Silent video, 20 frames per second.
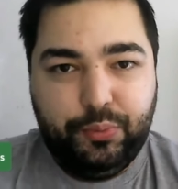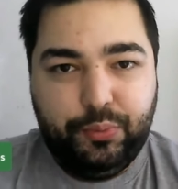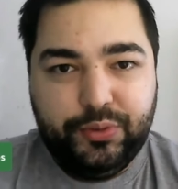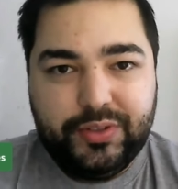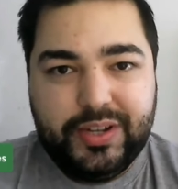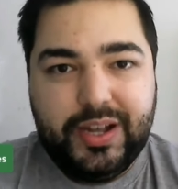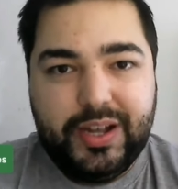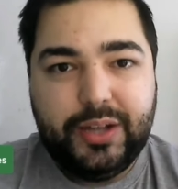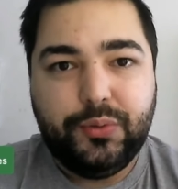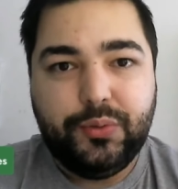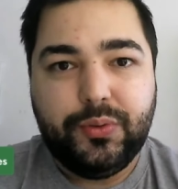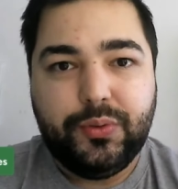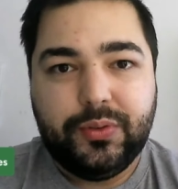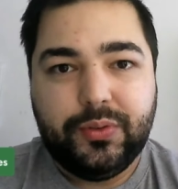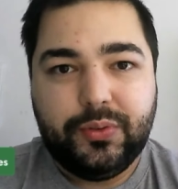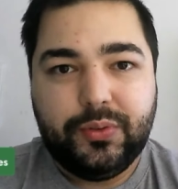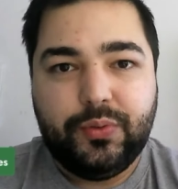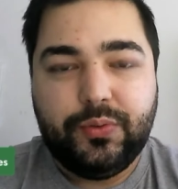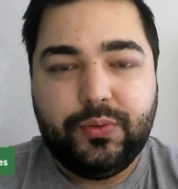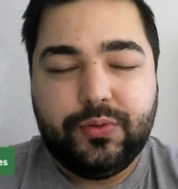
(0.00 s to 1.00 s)

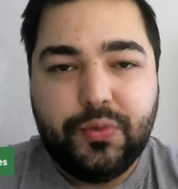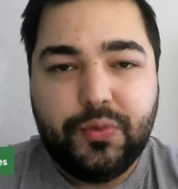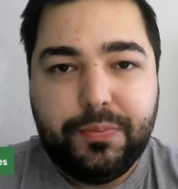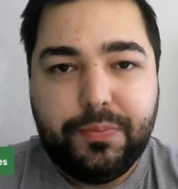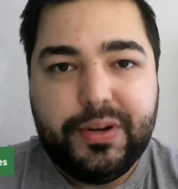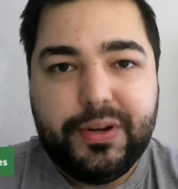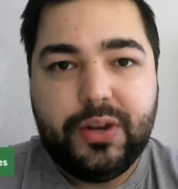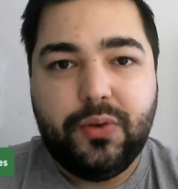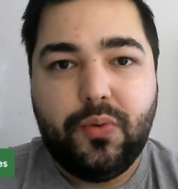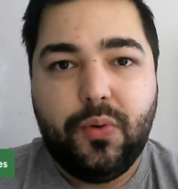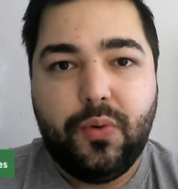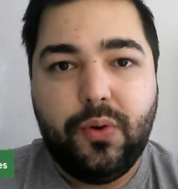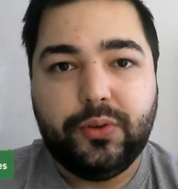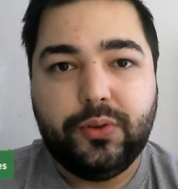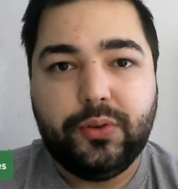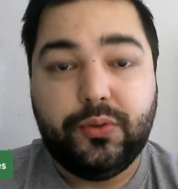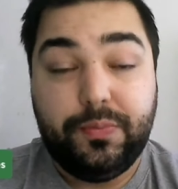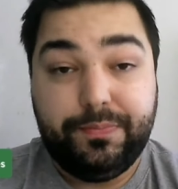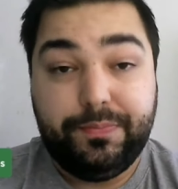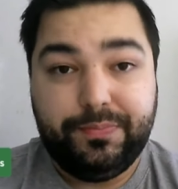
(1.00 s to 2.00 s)
buscando o, suprir o
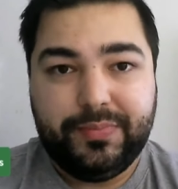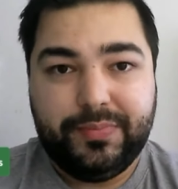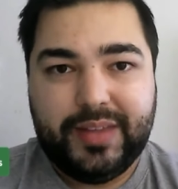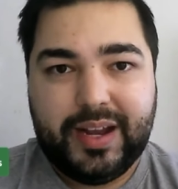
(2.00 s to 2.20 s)
outro,